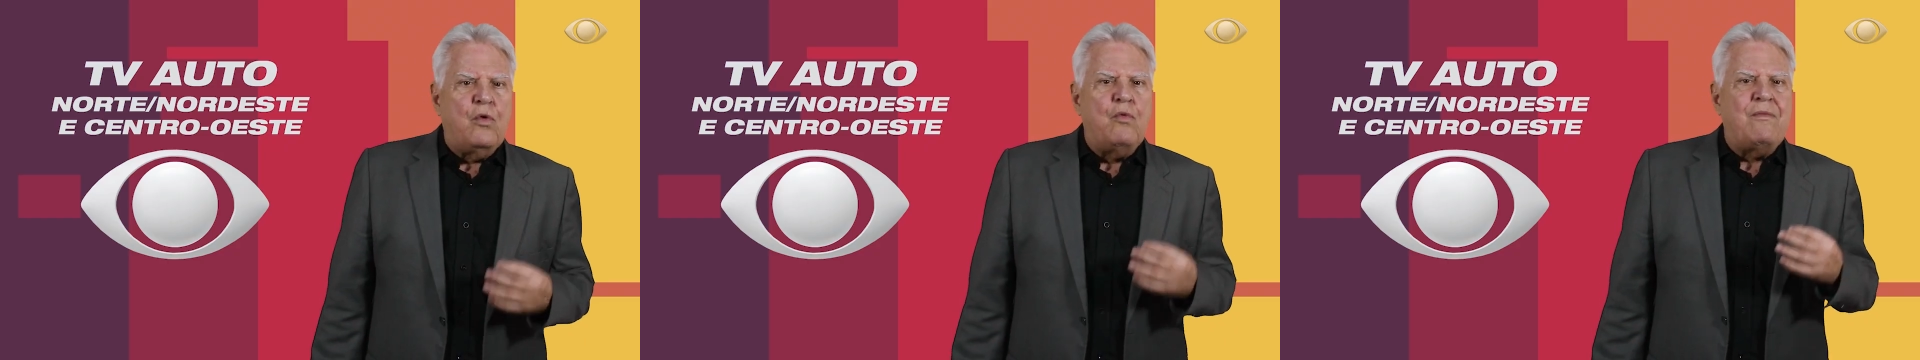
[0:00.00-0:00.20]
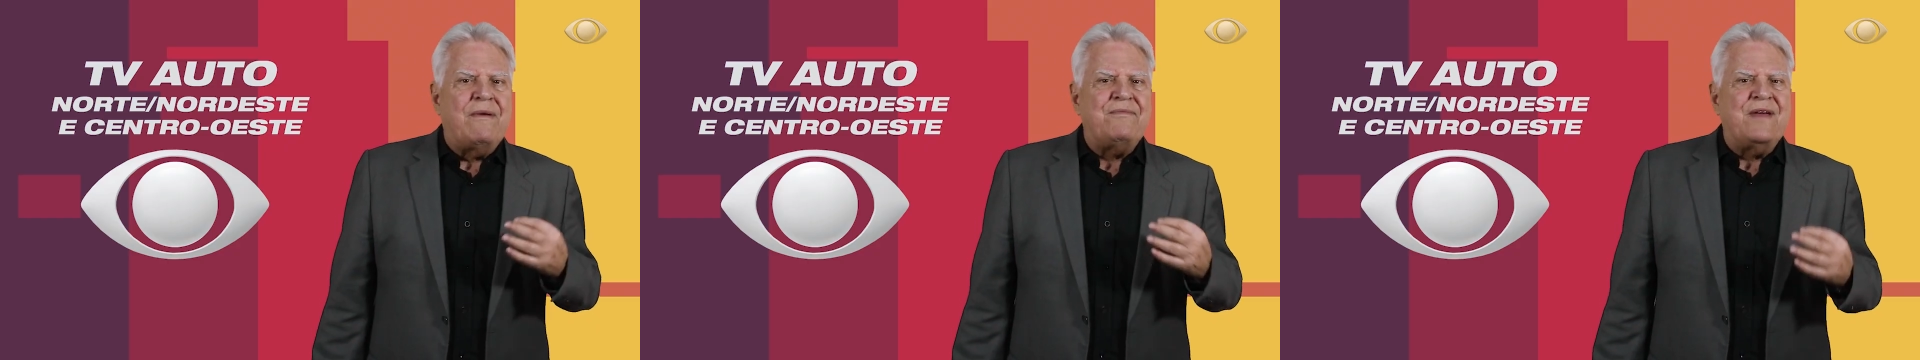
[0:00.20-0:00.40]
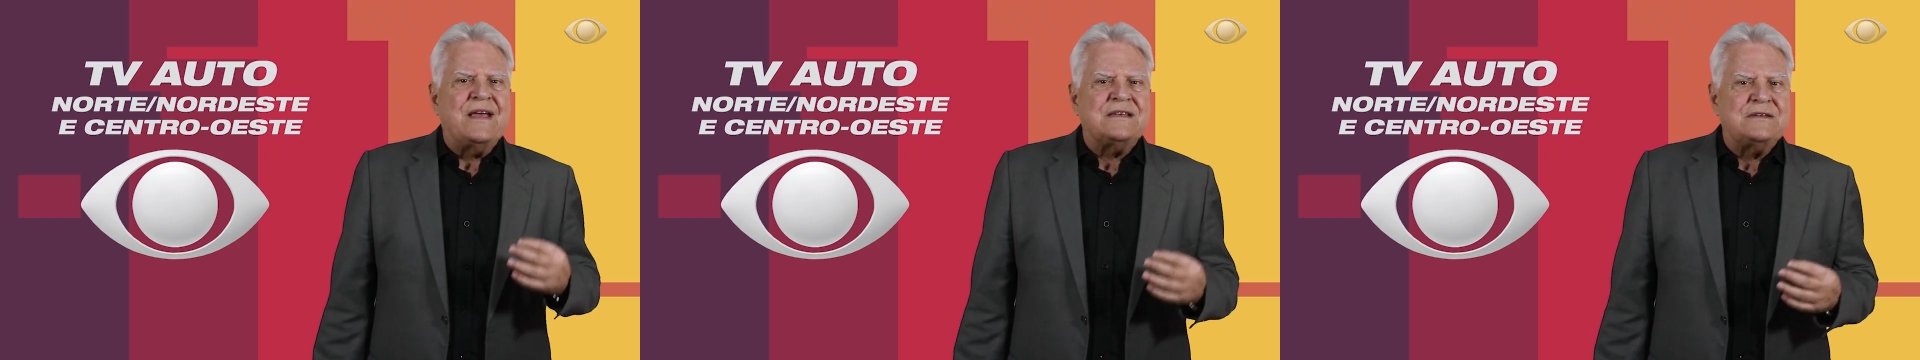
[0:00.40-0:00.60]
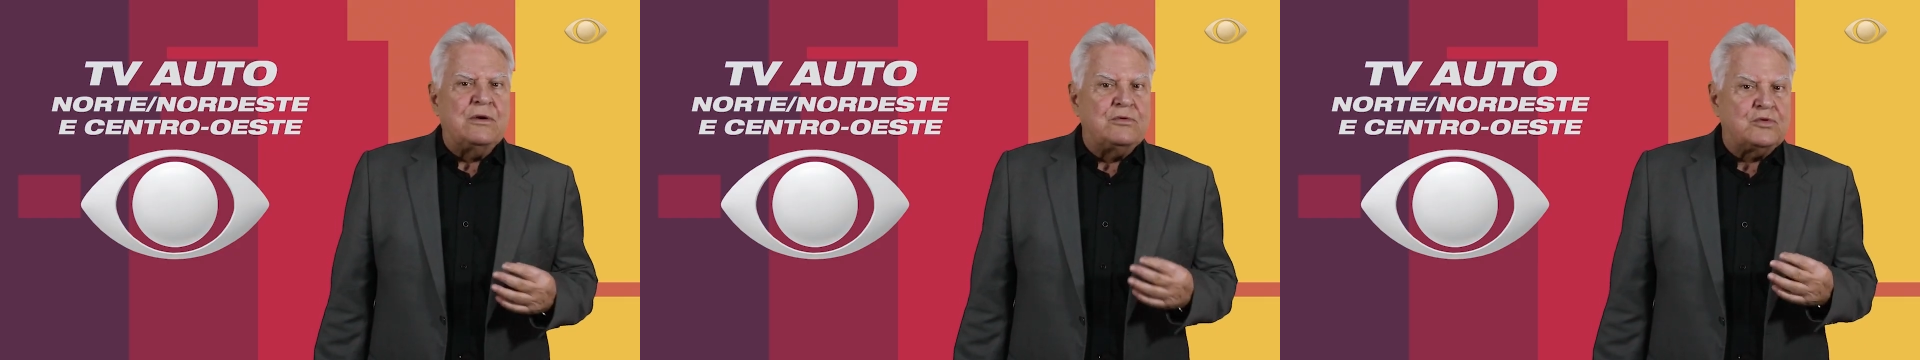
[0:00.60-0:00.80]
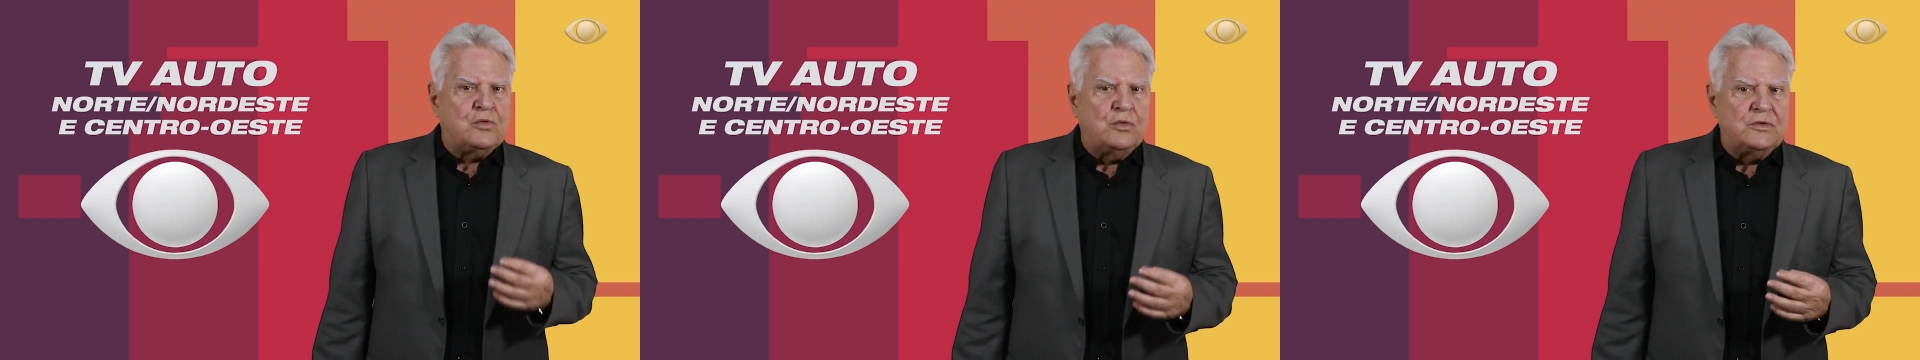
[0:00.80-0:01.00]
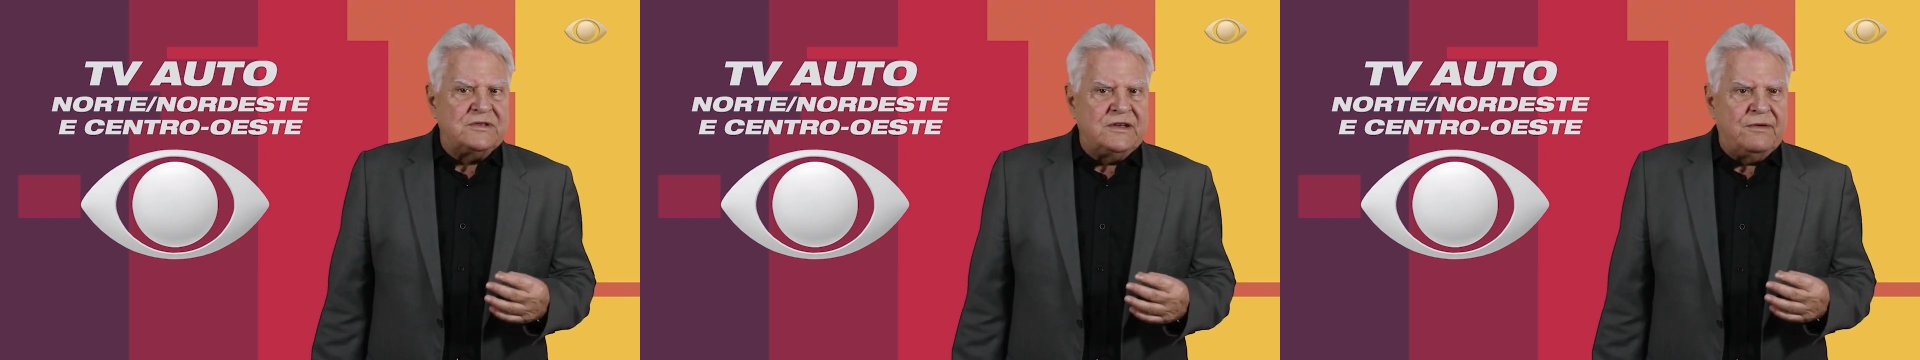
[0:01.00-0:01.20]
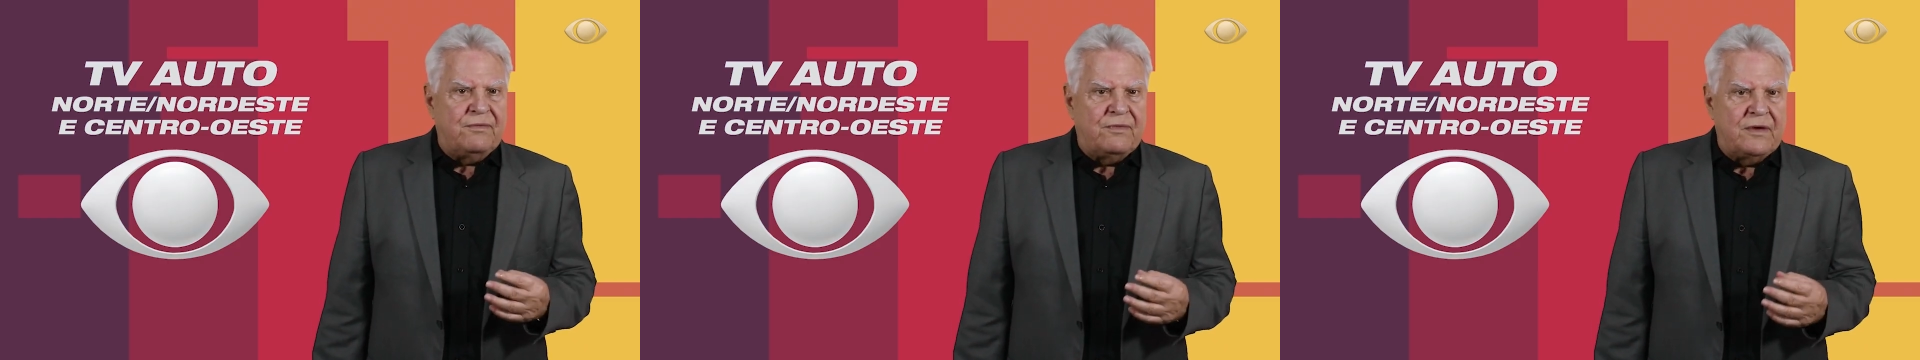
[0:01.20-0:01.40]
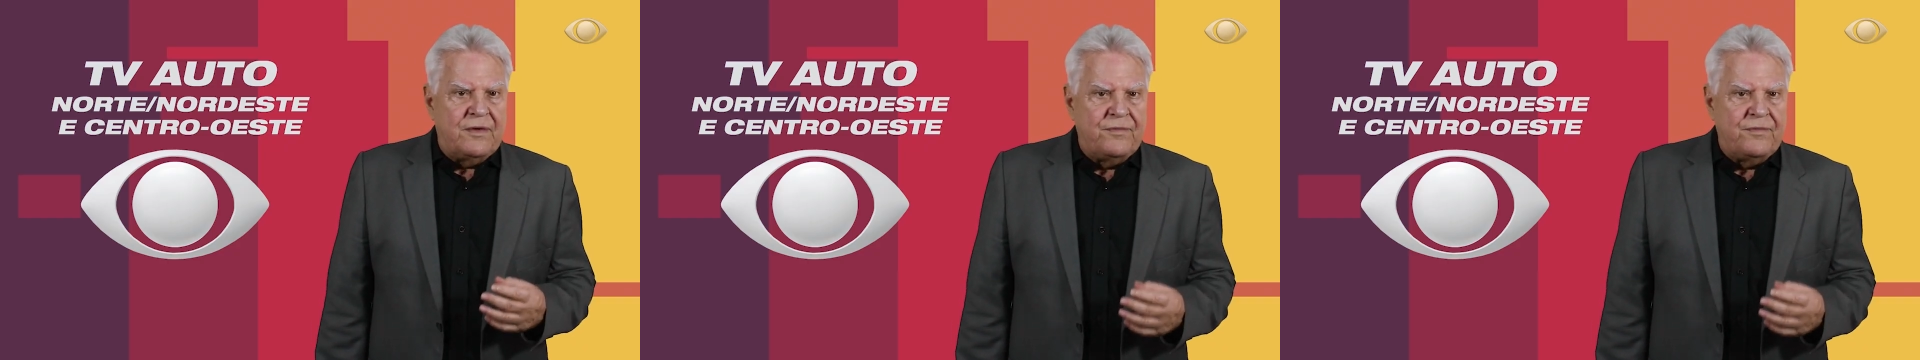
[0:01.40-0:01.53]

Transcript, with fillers: com uma versão exclusiva.